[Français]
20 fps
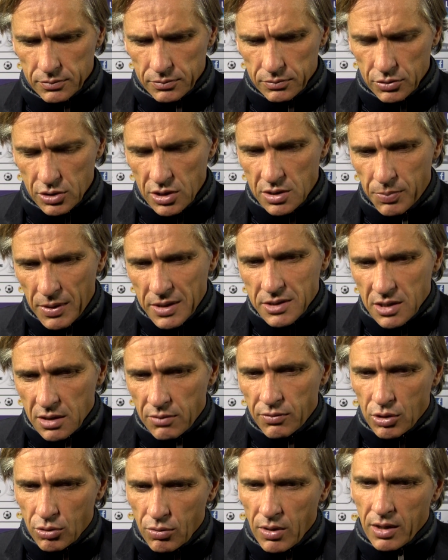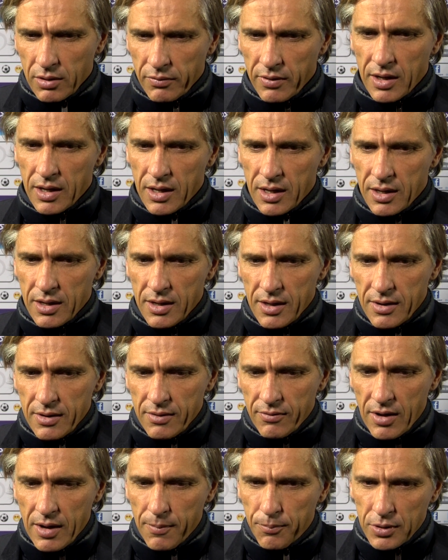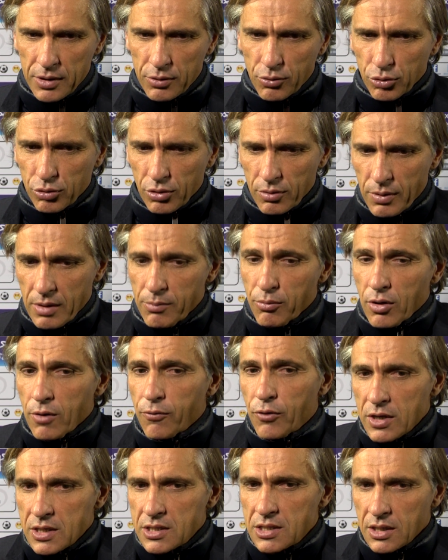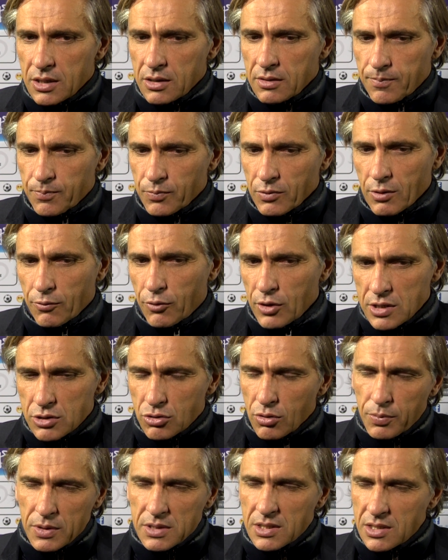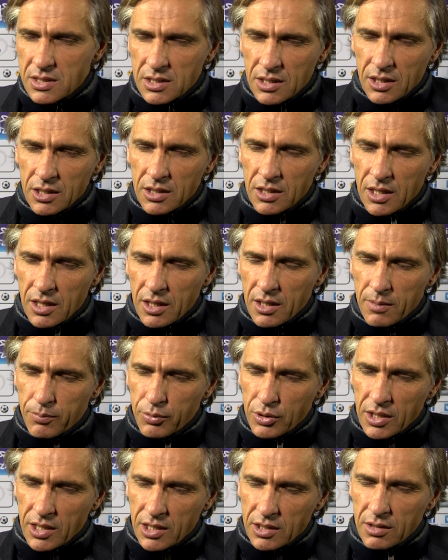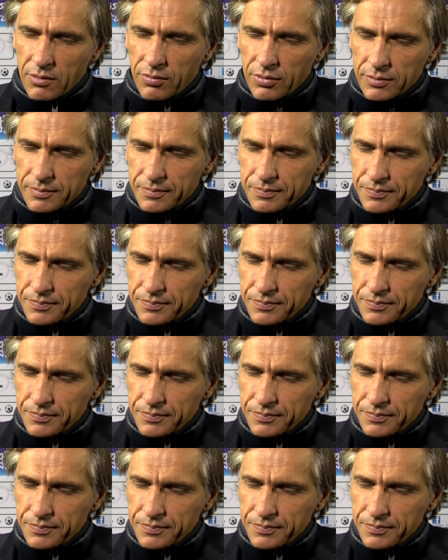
j'espère que cette victoire va, appeler d'autres. Mais bon, il fallait, stopper cette série un peu négative.